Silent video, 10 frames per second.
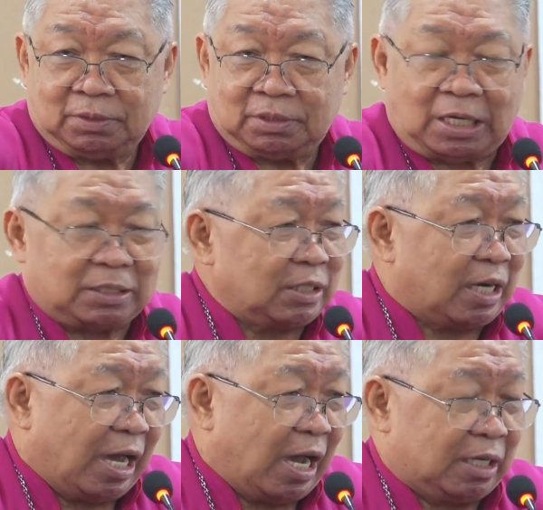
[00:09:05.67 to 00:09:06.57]
Saya
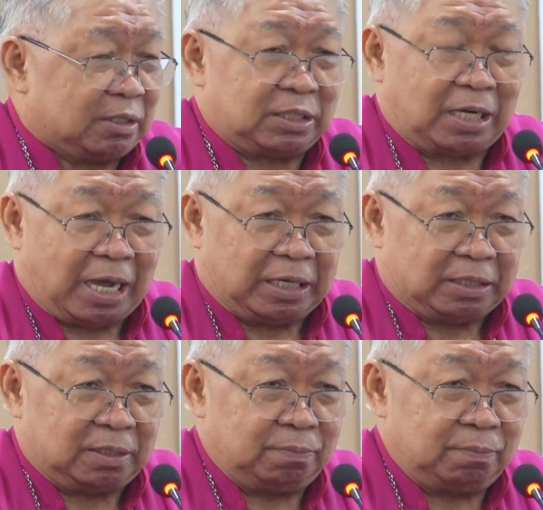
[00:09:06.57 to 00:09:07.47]
senang
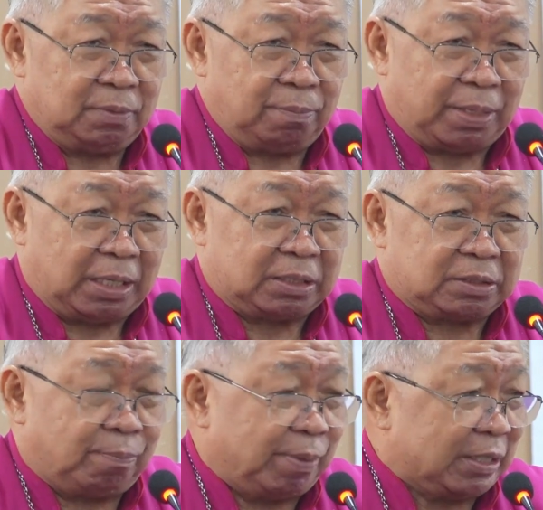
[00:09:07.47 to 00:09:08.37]
sekali pada
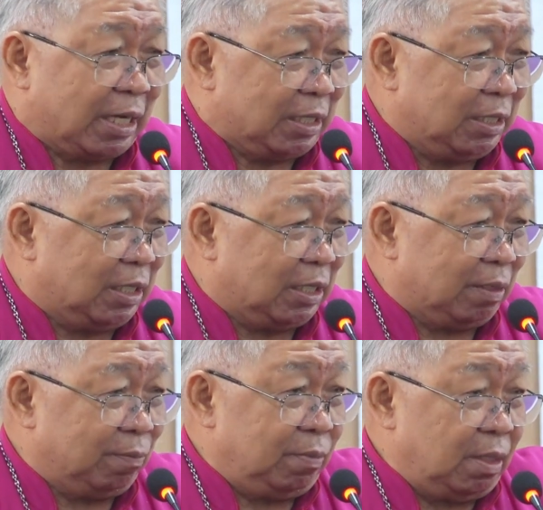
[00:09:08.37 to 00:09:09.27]
kesempatan ini
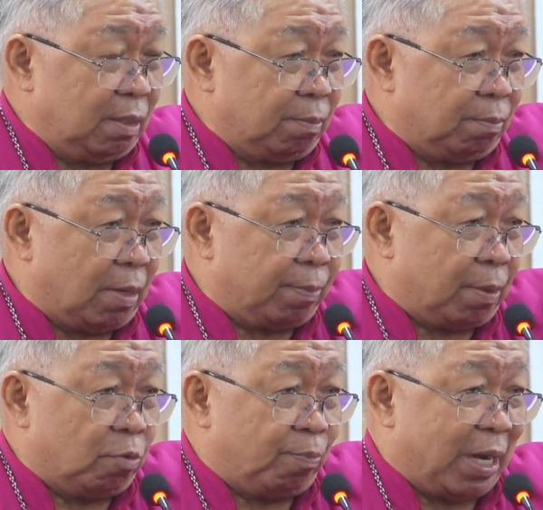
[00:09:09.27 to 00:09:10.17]

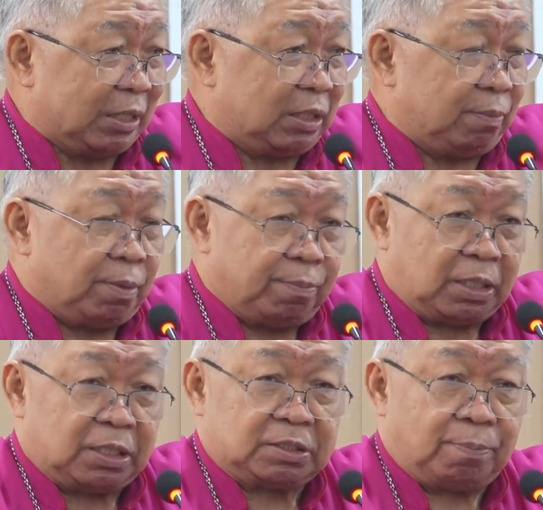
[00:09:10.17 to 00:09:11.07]
Bapak Bupati
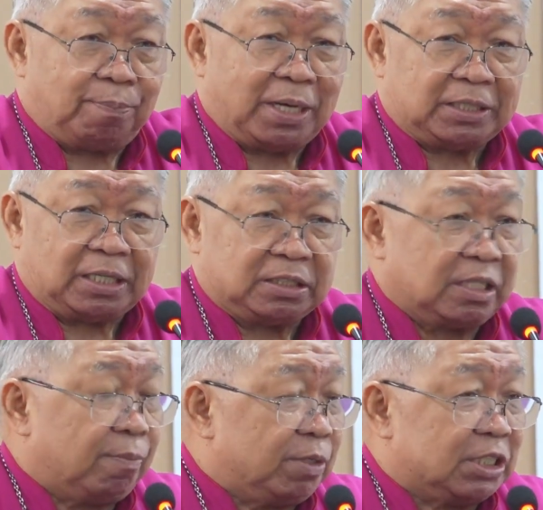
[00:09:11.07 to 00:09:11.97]
memberi kesempatan
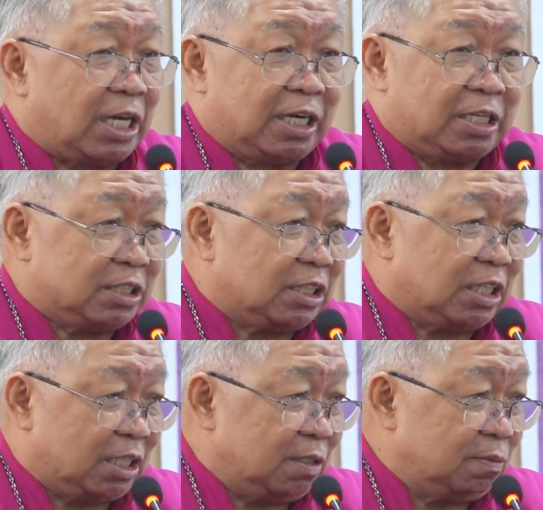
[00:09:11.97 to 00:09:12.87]
saya bicara di
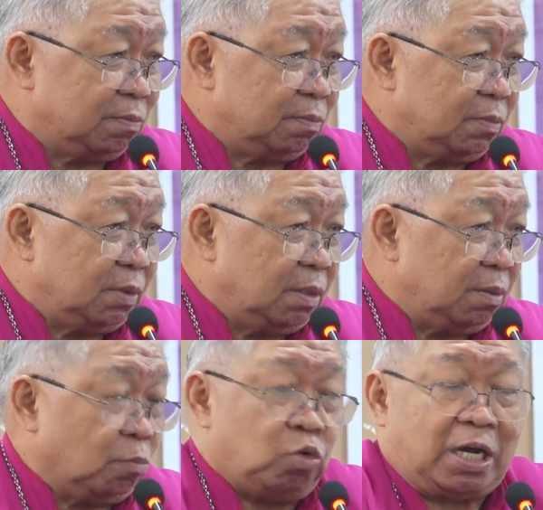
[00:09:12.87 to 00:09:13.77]
sini.
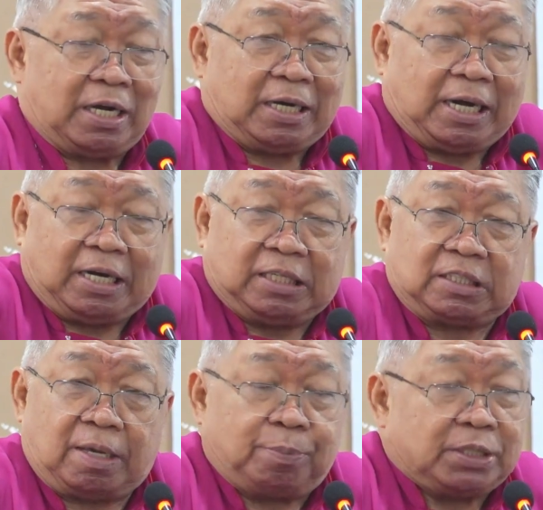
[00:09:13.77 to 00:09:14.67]
Bukan karena
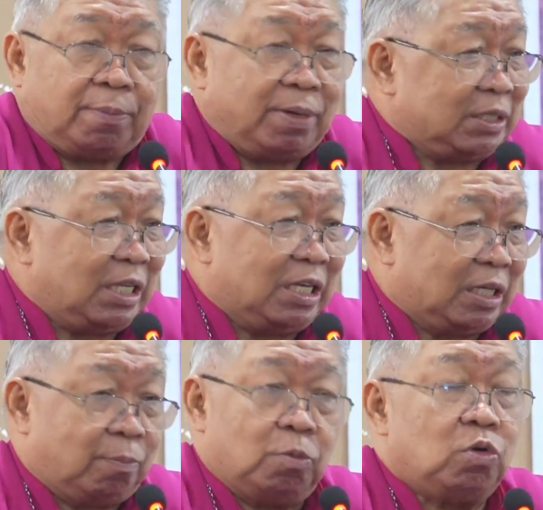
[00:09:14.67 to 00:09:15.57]
saya pejabat
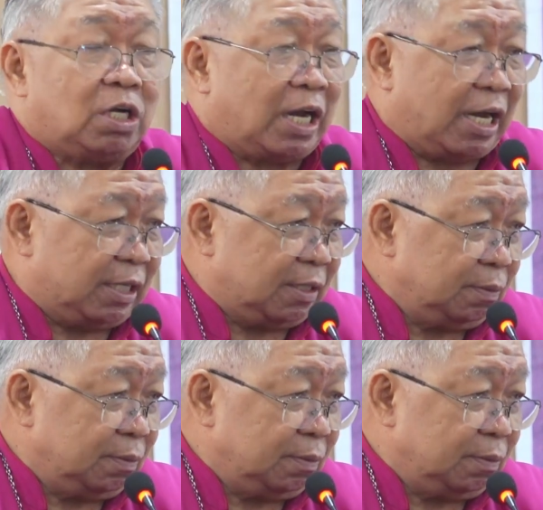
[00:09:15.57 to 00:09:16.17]
tinggi, bukan.